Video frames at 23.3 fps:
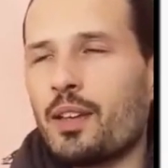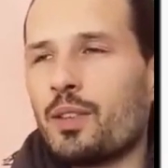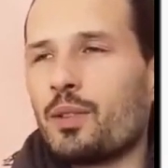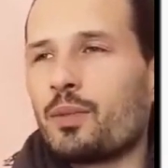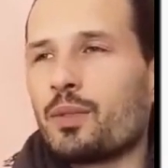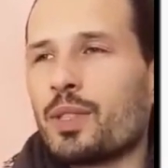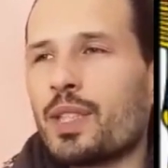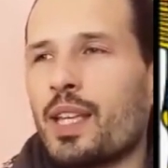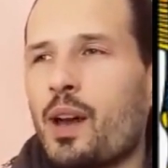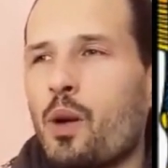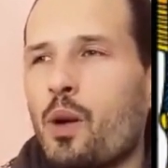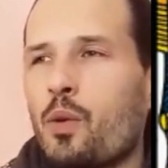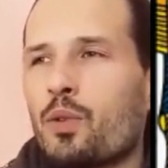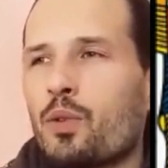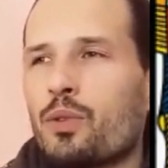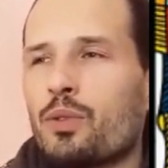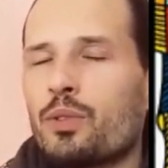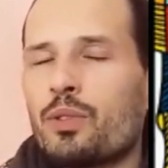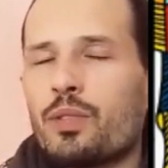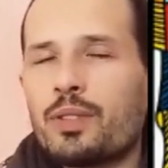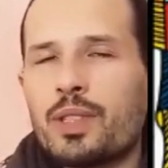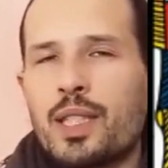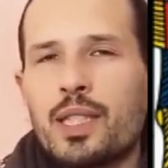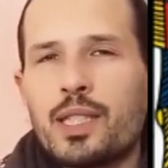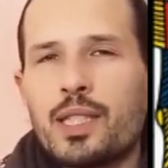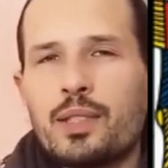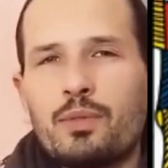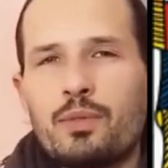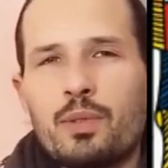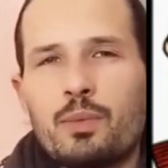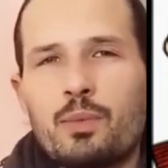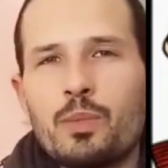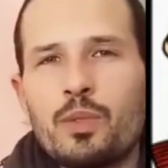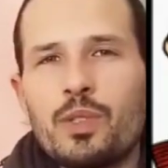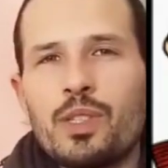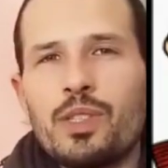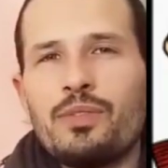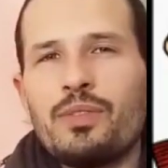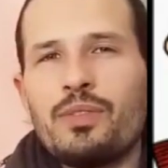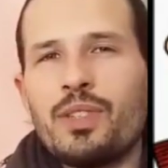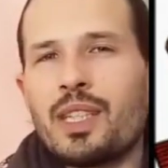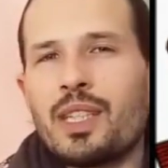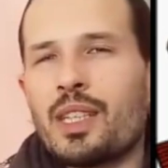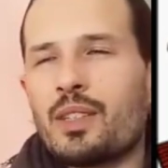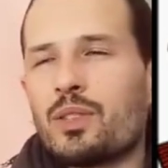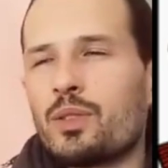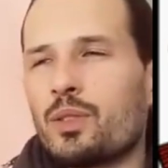Donc il n'y a aucune tentative de
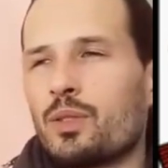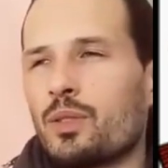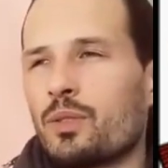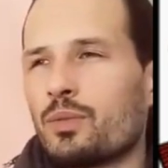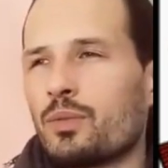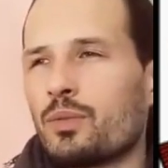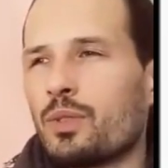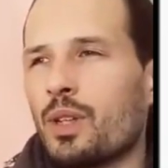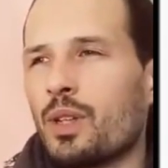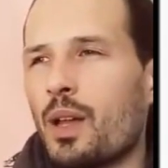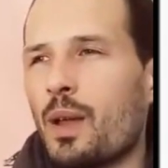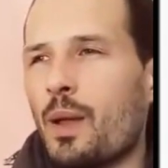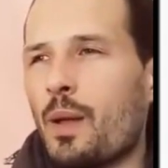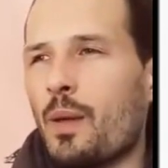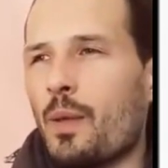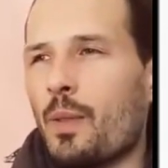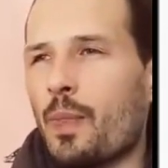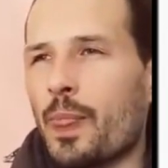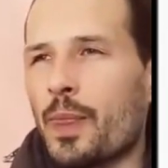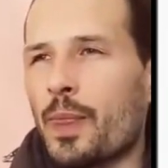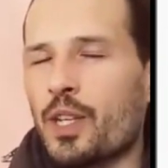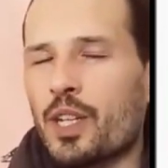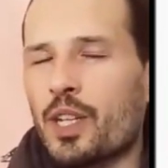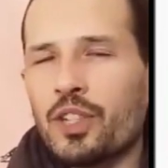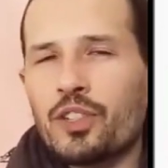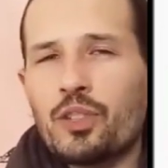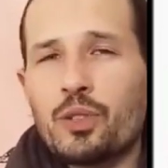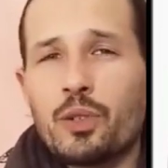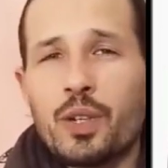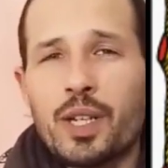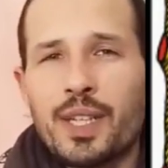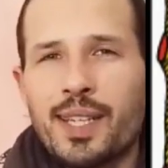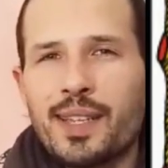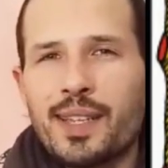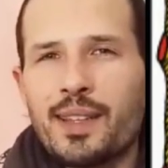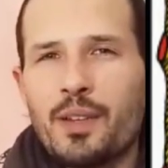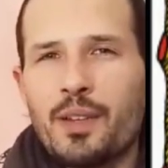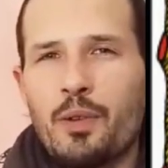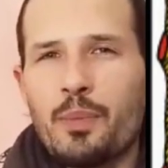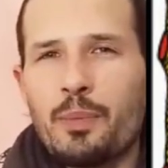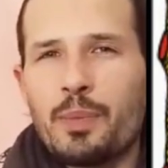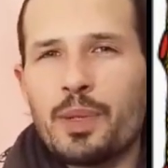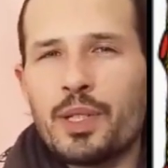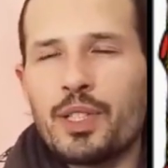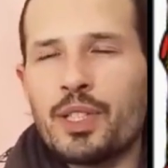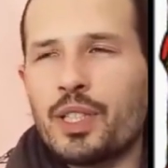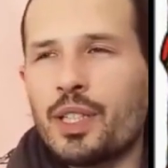modification, on ne cherche rien à
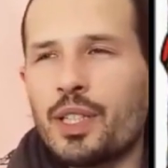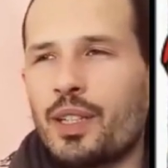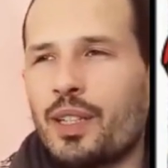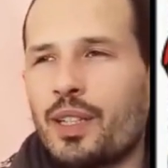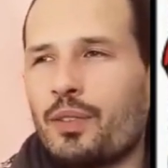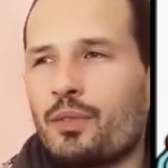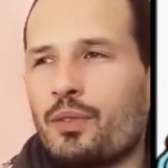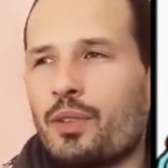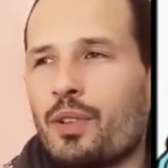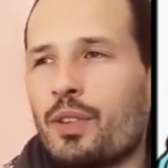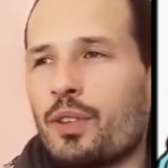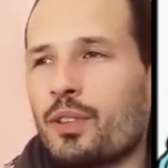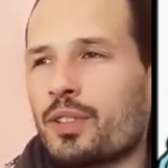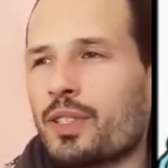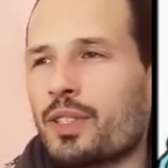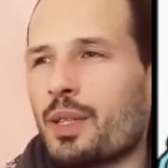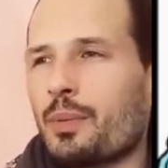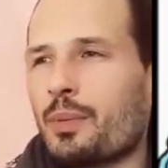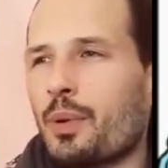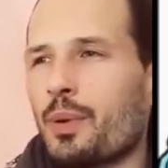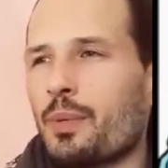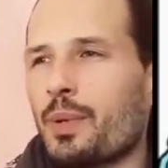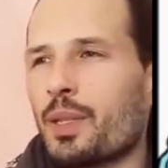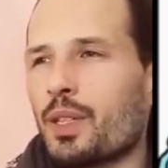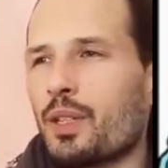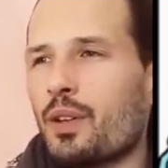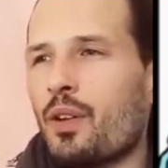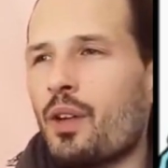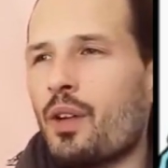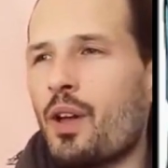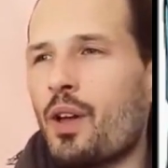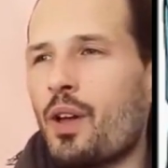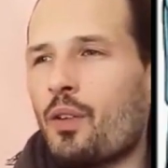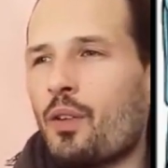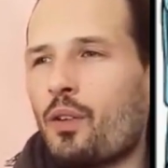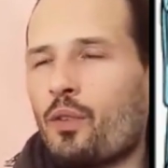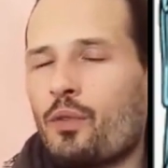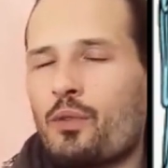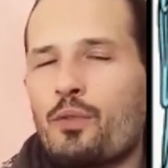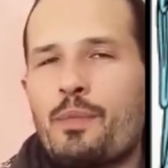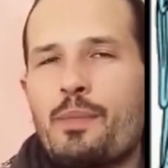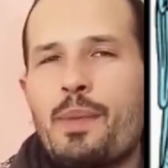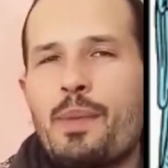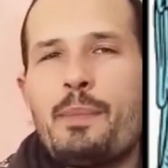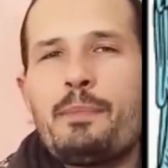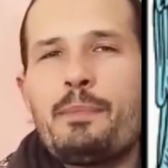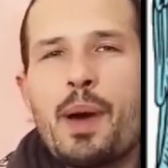empêcher. Dans un premier temps, on veut
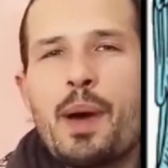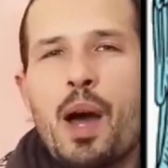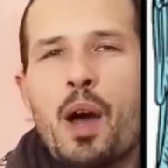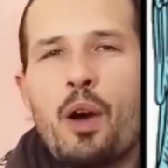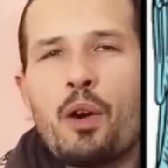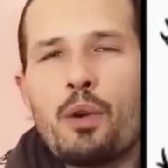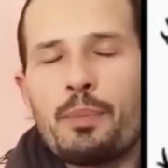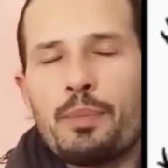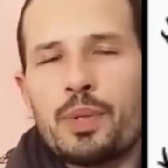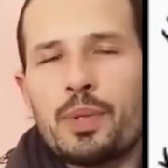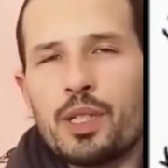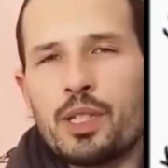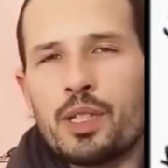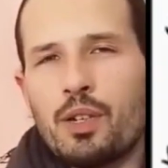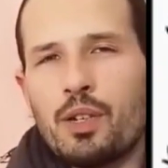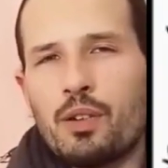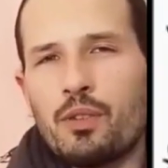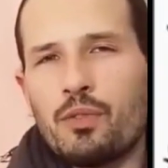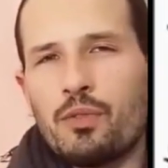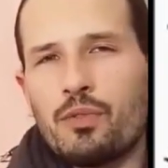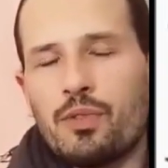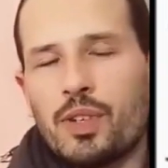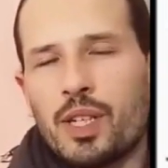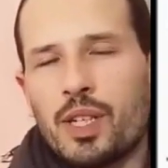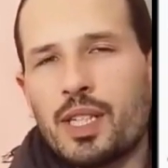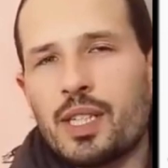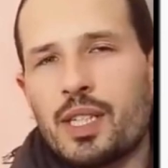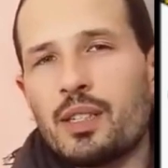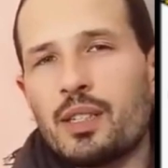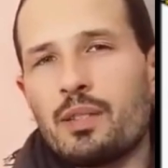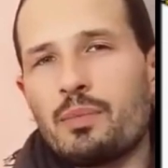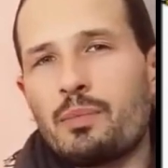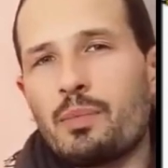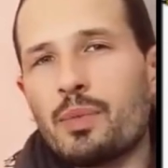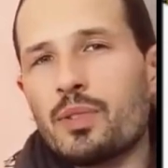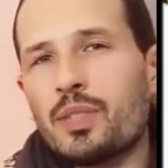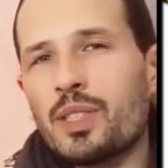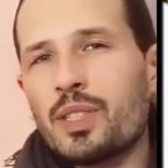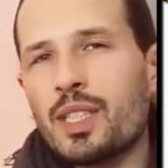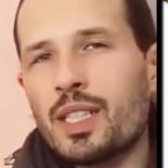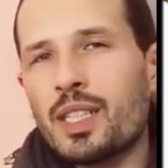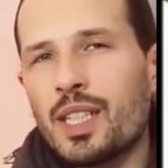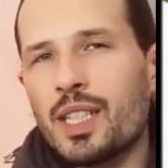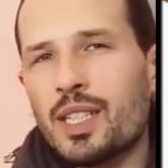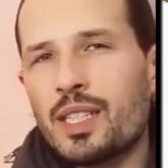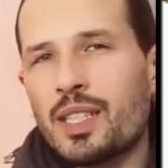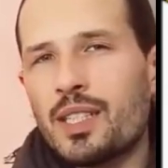même pas empêcher le fait qu'il y ait une pensée
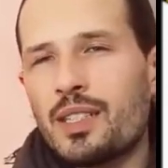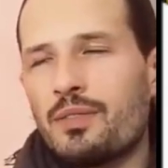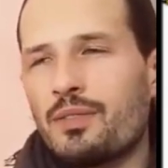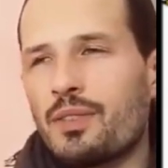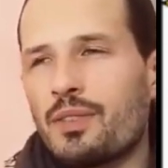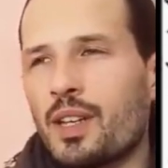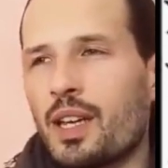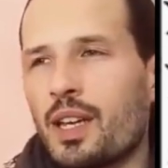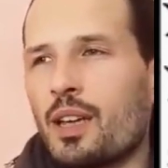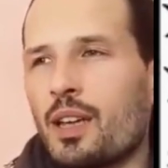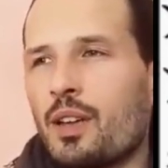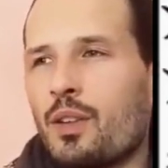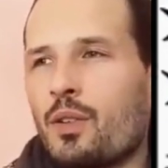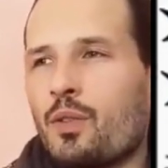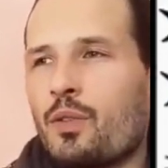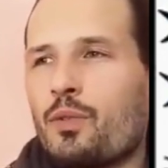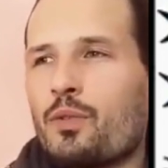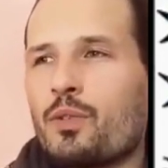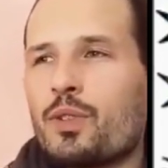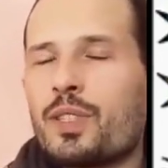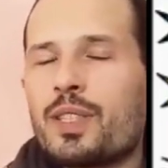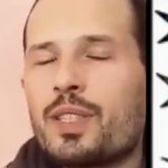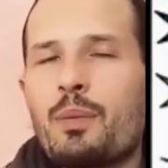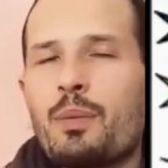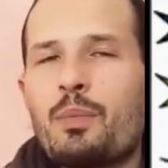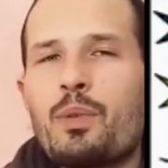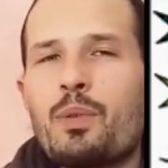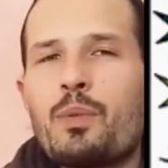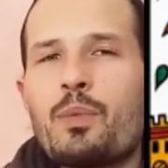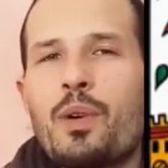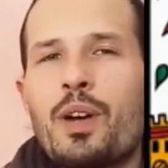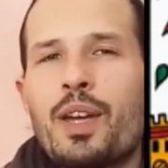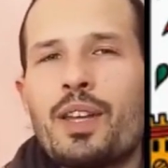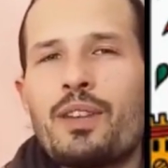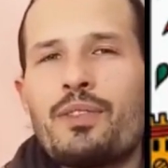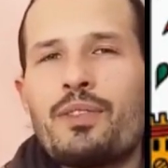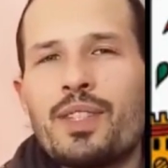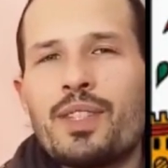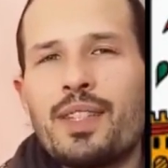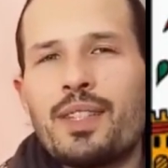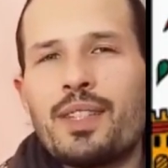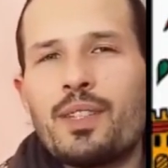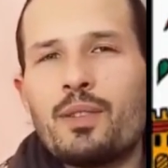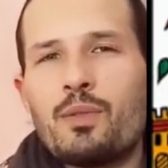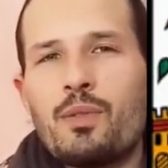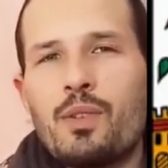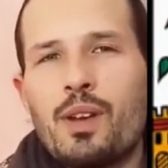négative, on veut simplement
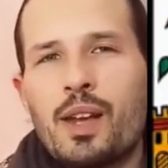éviter de